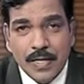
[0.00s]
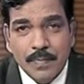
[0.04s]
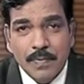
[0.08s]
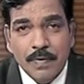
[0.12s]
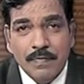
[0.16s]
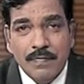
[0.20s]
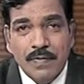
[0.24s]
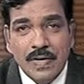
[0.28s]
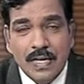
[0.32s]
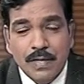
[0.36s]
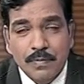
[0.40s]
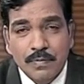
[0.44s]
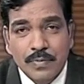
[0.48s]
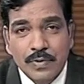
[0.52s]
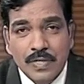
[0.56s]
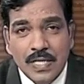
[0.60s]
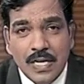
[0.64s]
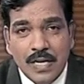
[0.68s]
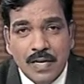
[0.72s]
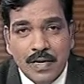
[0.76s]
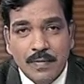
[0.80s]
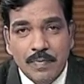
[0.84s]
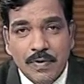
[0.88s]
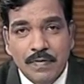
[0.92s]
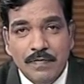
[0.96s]
இப்போ
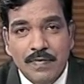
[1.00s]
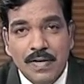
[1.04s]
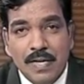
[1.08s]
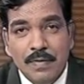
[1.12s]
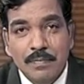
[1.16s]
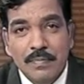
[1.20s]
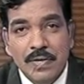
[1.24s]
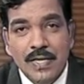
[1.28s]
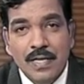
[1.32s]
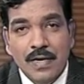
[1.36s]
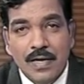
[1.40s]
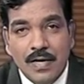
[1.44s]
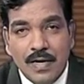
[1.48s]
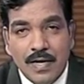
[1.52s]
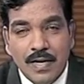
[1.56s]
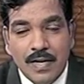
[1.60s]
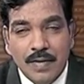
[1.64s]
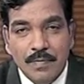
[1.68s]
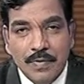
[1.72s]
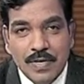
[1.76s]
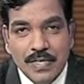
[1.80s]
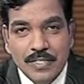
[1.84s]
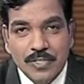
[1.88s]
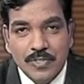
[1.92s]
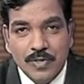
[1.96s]
விளம்புதல் அப்போ
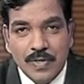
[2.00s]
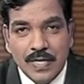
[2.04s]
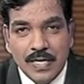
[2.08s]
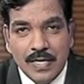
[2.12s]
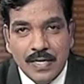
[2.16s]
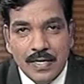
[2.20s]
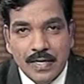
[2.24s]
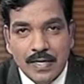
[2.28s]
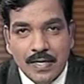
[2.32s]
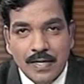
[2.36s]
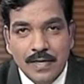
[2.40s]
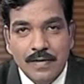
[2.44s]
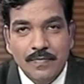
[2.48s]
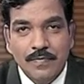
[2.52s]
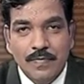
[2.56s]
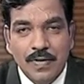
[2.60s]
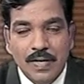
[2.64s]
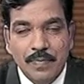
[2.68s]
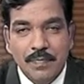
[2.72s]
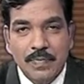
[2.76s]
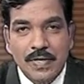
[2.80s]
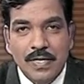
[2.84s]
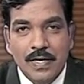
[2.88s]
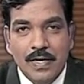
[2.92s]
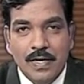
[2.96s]
விளம்பினார் அப்படின்னு சொன்னால் என்னென்னா
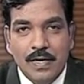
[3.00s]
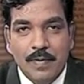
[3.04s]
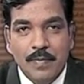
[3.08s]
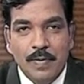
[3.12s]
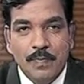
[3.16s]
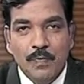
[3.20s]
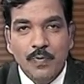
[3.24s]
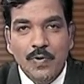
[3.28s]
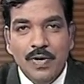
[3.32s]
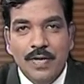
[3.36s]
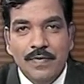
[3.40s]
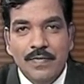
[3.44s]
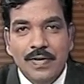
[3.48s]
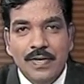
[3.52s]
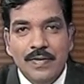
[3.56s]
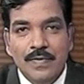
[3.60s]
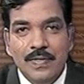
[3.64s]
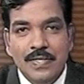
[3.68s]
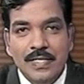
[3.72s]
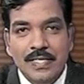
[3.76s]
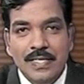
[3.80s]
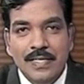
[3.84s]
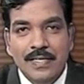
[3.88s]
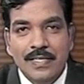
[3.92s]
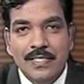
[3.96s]
விளம்பினார் அப்போ புலவர்
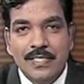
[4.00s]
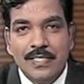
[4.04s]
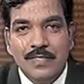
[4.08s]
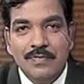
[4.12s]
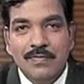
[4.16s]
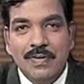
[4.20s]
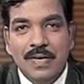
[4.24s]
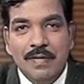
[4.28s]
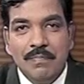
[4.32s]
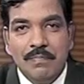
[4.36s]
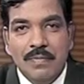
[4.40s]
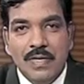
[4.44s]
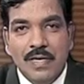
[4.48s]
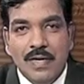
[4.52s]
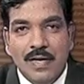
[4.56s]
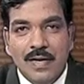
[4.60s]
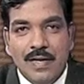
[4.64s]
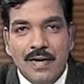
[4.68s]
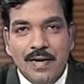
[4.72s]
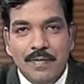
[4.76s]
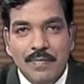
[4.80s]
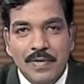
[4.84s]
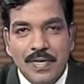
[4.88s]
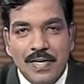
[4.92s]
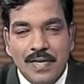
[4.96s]
வந்து எடுத்து
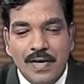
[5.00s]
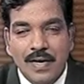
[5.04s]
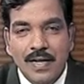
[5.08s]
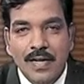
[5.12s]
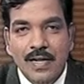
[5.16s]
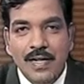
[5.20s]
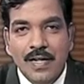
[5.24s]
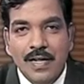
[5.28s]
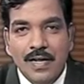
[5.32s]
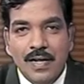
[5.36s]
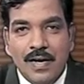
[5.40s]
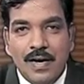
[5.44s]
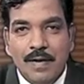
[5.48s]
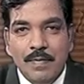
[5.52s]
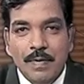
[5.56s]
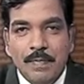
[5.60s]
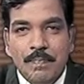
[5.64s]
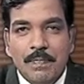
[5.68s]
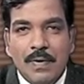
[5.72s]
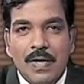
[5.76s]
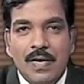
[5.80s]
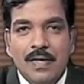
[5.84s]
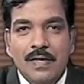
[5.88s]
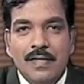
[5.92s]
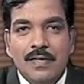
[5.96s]
விளம்பினார் அப்படின்னா
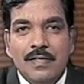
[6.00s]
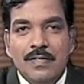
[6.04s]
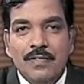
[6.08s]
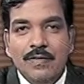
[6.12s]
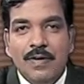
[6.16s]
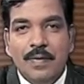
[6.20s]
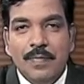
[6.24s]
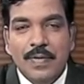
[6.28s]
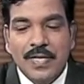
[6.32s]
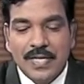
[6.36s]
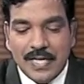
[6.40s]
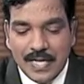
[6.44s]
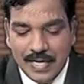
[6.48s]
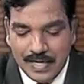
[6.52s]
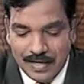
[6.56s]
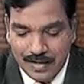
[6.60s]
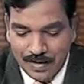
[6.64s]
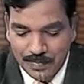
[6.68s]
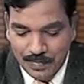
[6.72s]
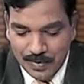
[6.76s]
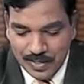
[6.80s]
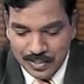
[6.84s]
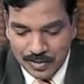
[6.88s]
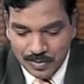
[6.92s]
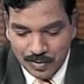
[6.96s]
அப்படி பலருக்கும் அப்படி
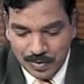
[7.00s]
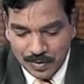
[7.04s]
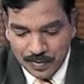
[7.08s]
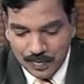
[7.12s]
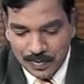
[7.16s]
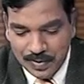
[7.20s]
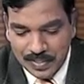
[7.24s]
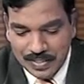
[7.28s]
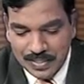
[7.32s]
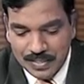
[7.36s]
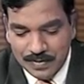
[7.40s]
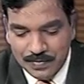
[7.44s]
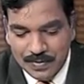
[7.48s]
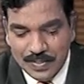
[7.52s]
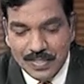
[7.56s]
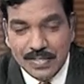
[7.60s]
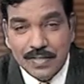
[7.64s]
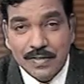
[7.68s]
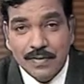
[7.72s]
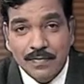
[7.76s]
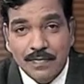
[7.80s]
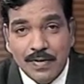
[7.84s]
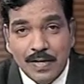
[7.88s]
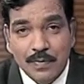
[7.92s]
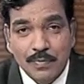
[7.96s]
கேட்குற மாதிரி சொல்லக்கூடியது
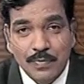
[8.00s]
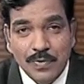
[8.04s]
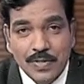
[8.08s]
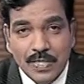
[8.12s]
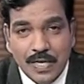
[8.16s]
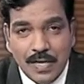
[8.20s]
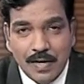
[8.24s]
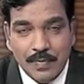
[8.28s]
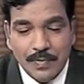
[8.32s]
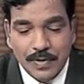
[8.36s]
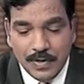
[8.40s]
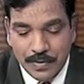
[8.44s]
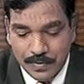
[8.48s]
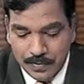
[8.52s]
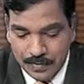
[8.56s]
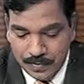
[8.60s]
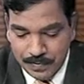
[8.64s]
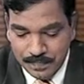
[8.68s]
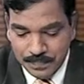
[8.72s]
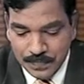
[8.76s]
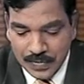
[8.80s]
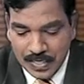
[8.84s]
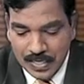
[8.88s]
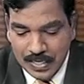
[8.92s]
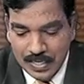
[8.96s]
வந்து விளம்புதல்
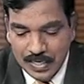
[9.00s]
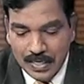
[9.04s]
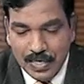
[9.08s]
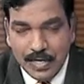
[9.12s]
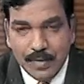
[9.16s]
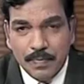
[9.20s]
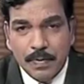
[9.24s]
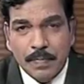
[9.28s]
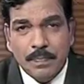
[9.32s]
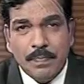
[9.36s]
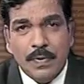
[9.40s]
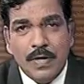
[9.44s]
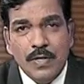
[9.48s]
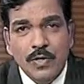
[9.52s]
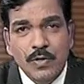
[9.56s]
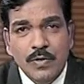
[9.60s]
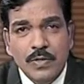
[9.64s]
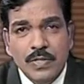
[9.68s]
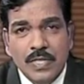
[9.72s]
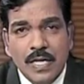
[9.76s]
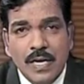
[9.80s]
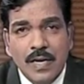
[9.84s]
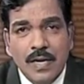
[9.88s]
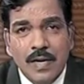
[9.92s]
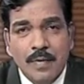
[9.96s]
அப்படின்றோம் இப்போ
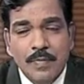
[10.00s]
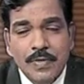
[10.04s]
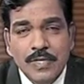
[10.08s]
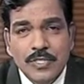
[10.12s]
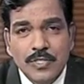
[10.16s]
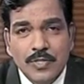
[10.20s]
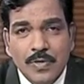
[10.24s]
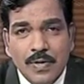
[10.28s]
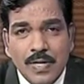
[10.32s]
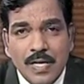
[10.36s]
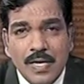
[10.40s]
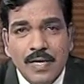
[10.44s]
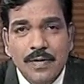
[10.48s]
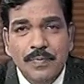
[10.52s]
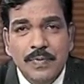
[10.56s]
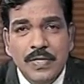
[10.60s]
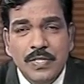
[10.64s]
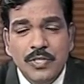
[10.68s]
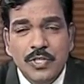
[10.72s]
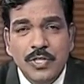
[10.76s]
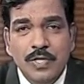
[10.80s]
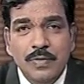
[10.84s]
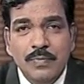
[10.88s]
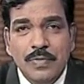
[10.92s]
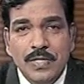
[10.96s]
பண்ணுதல் அப்படின்னு
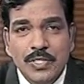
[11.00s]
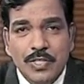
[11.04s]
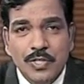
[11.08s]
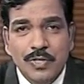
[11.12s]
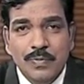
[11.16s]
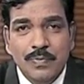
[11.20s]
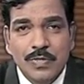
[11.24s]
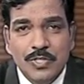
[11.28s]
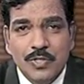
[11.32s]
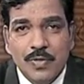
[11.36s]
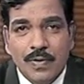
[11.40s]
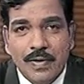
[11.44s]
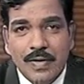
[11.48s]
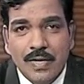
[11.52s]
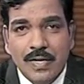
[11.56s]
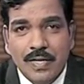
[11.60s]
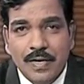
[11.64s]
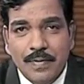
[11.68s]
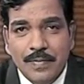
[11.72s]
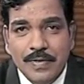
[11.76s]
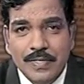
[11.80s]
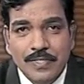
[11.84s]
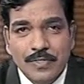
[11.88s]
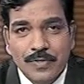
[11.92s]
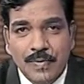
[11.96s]
சொன்னால் திரும்ப திரும்ப
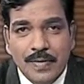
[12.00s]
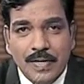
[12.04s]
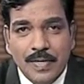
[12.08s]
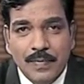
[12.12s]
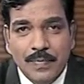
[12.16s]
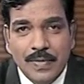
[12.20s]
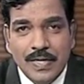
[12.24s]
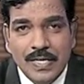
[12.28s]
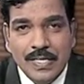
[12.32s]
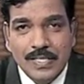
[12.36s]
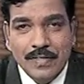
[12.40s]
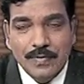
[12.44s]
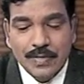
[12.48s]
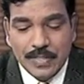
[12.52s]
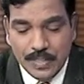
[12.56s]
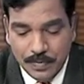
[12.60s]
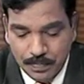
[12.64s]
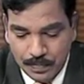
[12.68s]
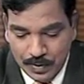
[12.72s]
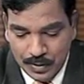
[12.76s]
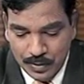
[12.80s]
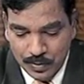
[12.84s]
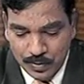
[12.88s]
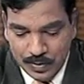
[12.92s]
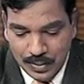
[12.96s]
சொல்கிறாங்க அப்படின்னு சொல்லுவாங்க பாருங்கள் இதை
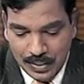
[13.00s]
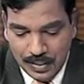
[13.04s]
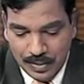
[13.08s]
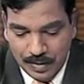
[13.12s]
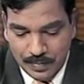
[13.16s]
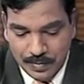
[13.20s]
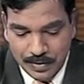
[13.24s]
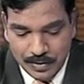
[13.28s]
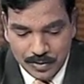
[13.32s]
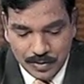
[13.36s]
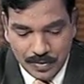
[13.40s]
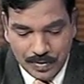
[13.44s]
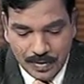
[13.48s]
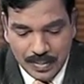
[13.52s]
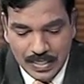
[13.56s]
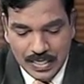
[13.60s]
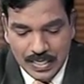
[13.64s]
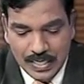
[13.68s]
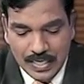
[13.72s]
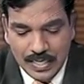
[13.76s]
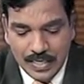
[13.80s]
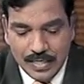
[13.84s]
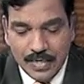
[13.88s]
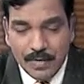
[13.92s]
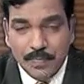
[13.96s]
வந்து பண்ணுதல் அப்படின்னு
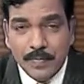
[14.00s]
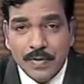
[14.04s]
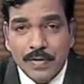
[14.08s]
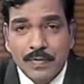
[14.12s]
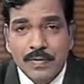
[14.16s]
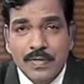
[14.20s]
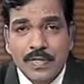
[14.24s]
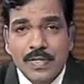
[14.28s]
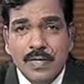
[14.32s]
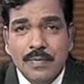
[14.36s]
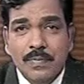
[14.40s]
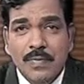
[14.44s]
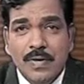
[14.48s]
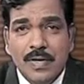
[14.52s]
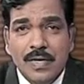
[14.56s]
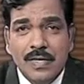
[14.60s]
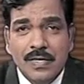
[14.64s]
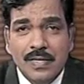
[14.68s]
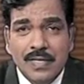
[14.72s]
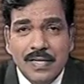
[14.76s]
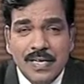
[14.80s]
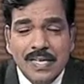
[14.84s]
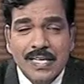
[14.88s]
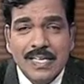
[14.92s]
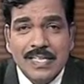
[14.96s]
சொல்லலாம் இப்படி வந்து நம்ம
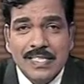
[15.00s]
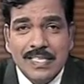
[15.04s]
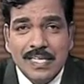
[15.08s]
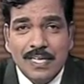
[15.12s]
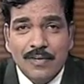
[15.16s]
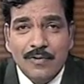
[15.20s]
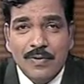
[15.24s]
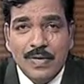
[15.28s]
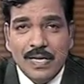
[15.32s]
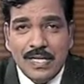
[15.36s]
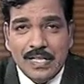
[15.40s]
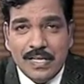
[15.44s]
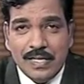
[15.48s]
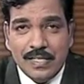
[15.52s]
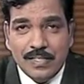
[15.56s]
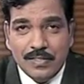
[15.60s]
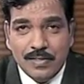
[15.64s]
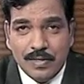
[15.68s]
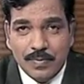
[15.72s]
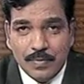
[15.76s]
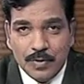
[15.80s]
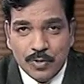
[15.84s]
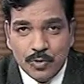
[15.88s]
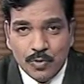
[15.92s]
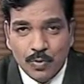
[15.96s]
நிறைய தகவல்கள்
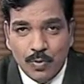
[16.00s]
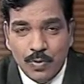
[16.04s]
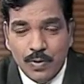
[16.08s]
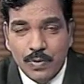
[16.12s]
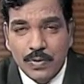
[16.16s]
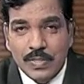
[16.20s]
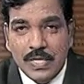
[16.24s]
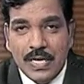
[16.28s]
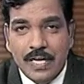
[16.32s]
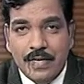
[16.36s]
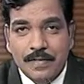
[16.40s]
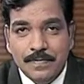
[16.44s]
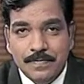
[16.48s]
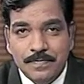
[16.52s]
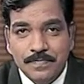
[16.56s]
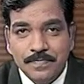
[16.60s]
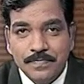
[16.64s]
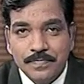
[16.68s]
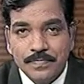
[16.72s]
அதாவது நம்ம சொல்லுதல்